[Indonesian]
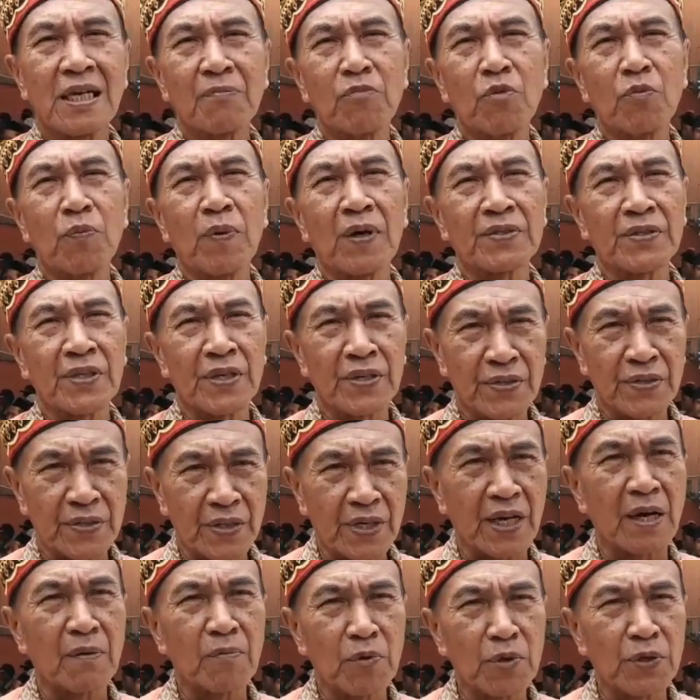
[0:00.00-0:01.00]
Kabupaten
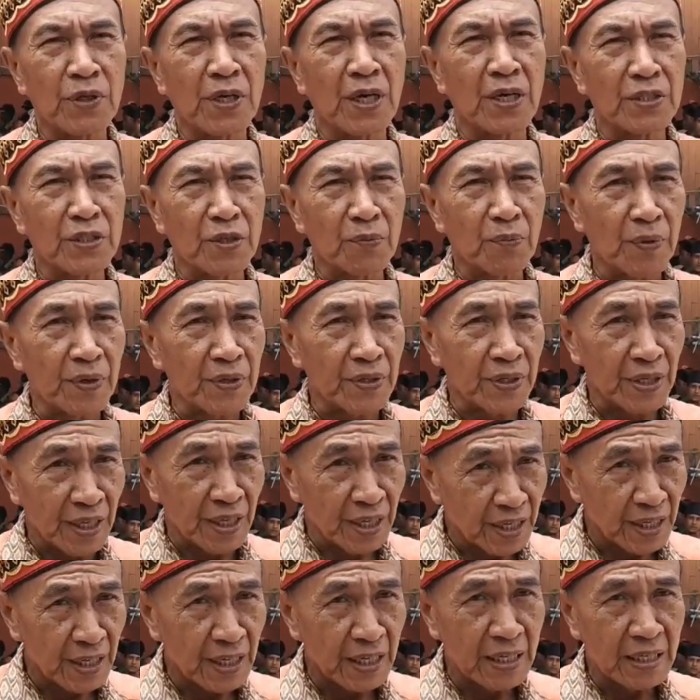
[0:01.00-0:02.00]
Tenggamus yang seperti
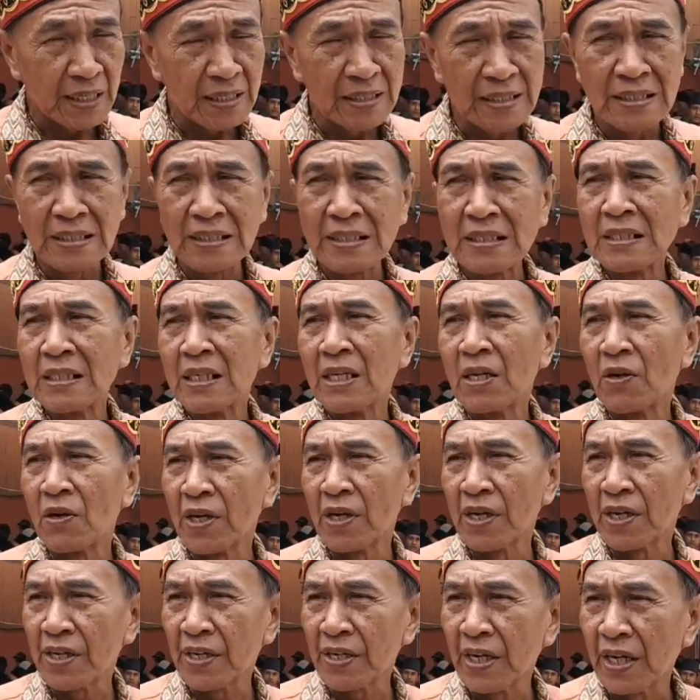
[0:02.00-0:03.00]
ini.
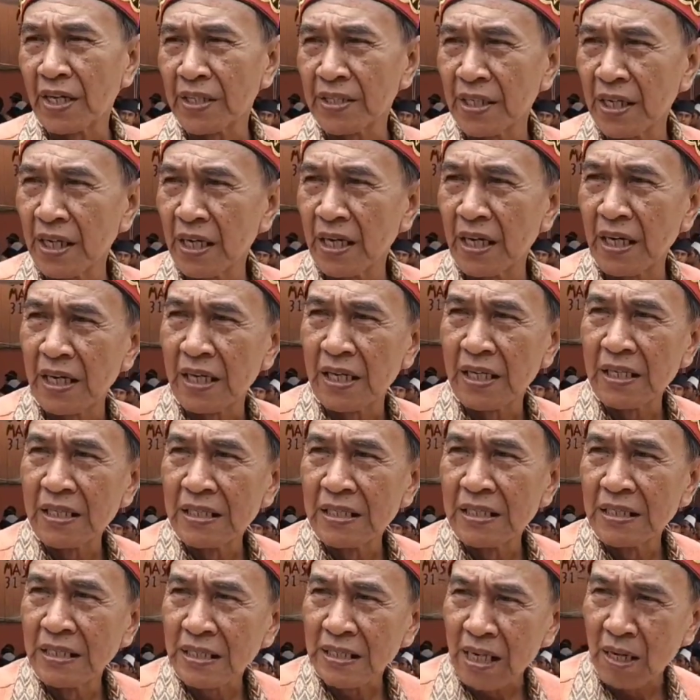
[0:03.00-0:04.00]
Oleh karenanya
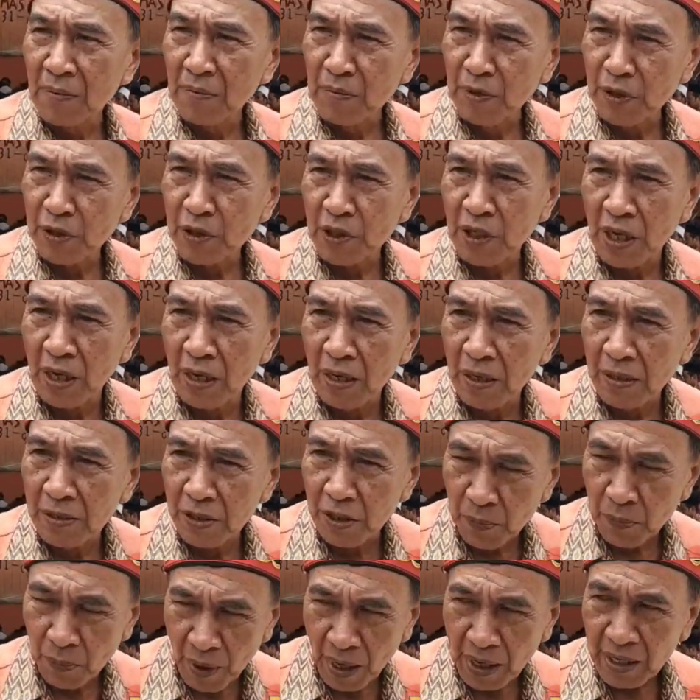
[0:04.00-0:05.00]
kami
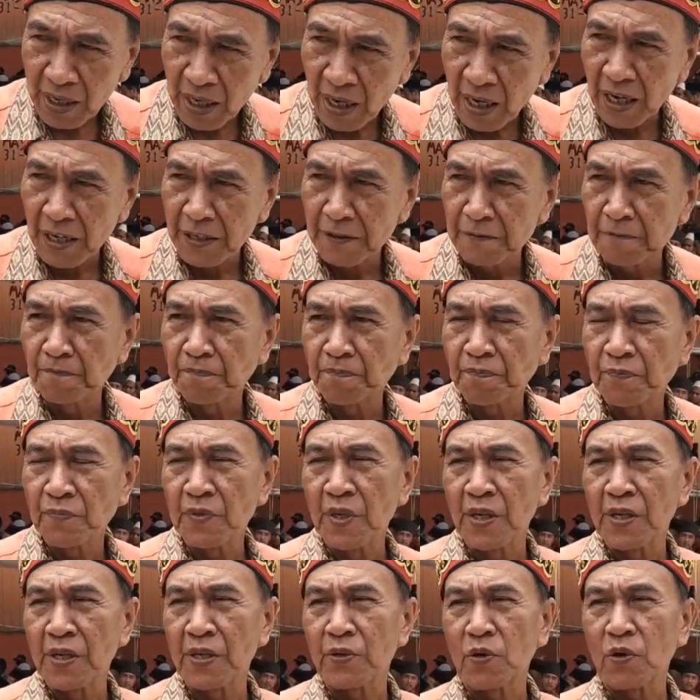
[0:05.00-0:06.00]
sepakat
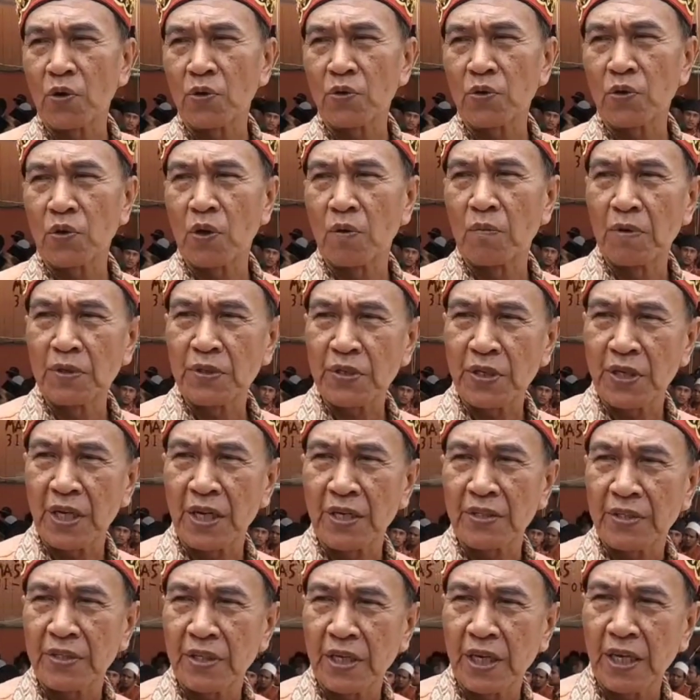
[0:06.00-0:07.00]
dari tokoh-tokoh
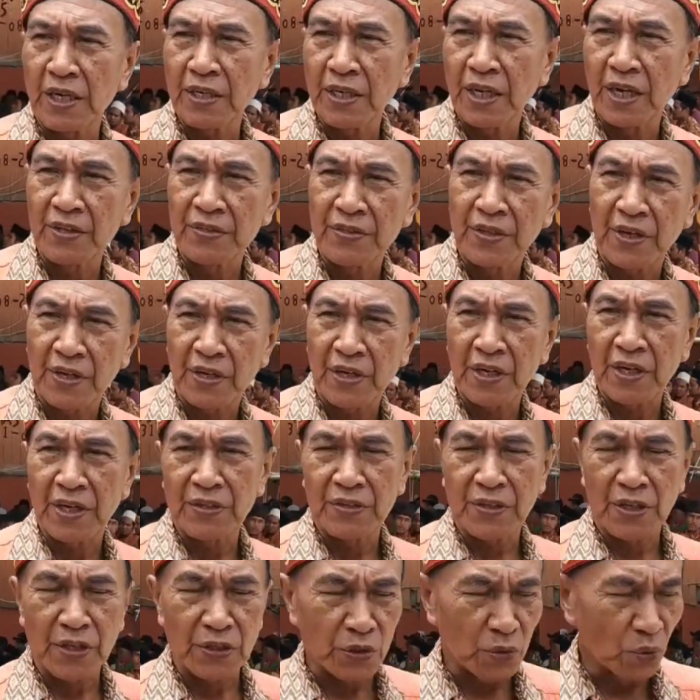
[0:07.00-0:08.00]
masyarakat antar
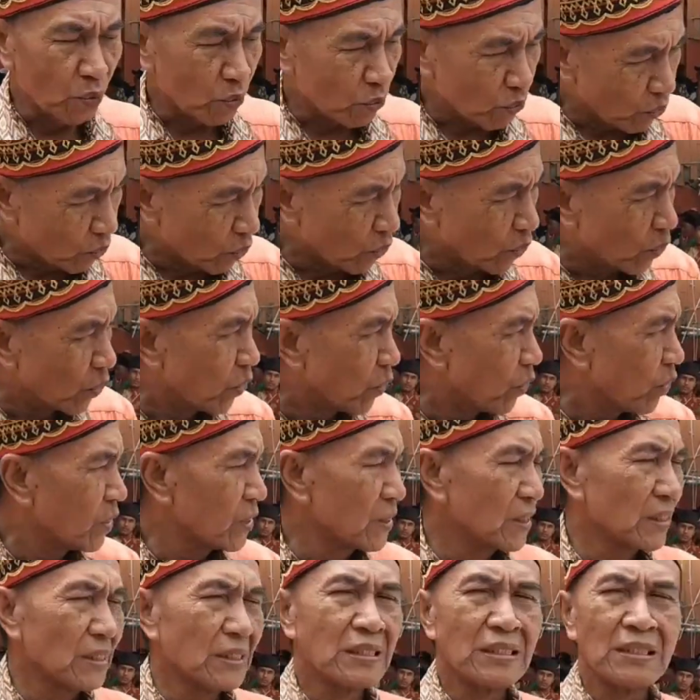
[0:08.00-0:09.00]
lintas suku,
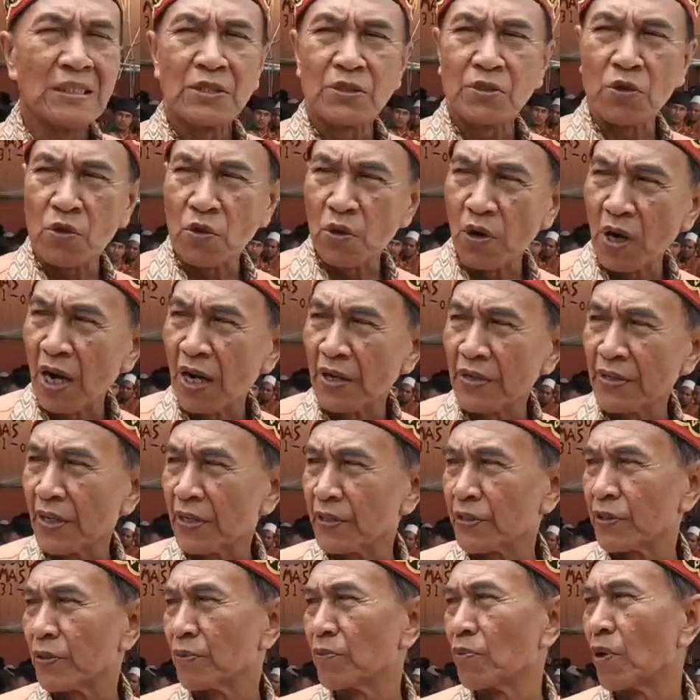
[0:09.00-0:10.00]
tokoh adat
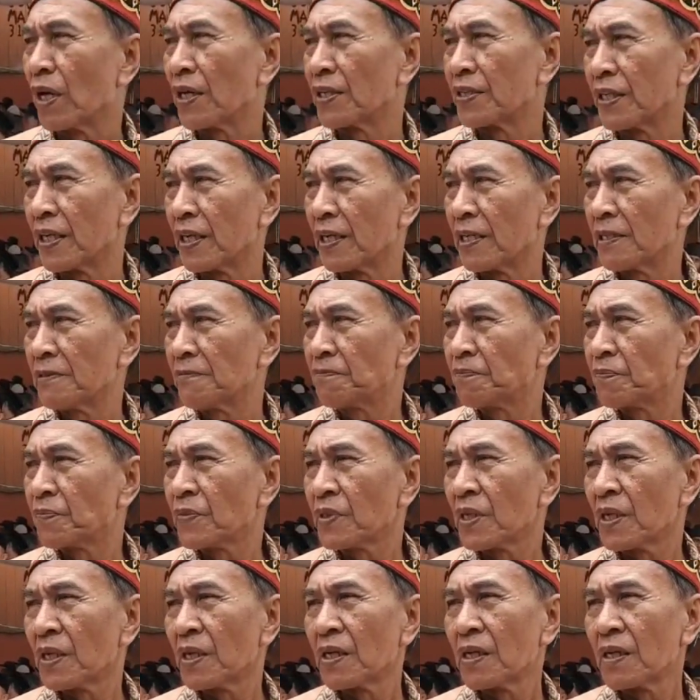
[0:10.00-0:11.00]
semuanya
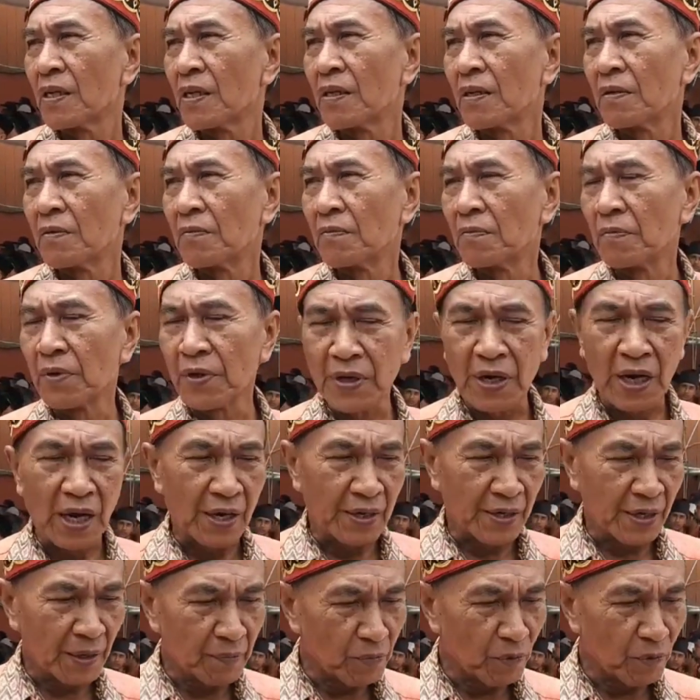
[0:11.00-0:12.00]

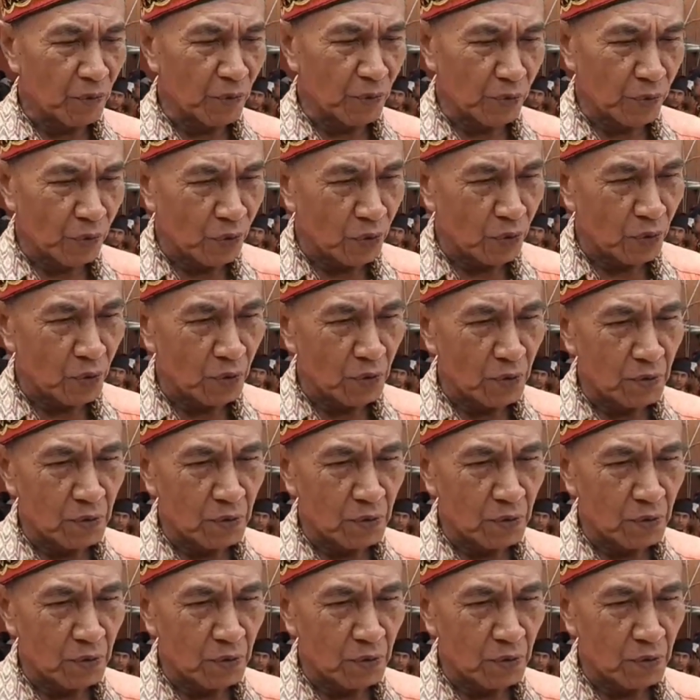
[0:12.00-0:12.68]
berharap untuk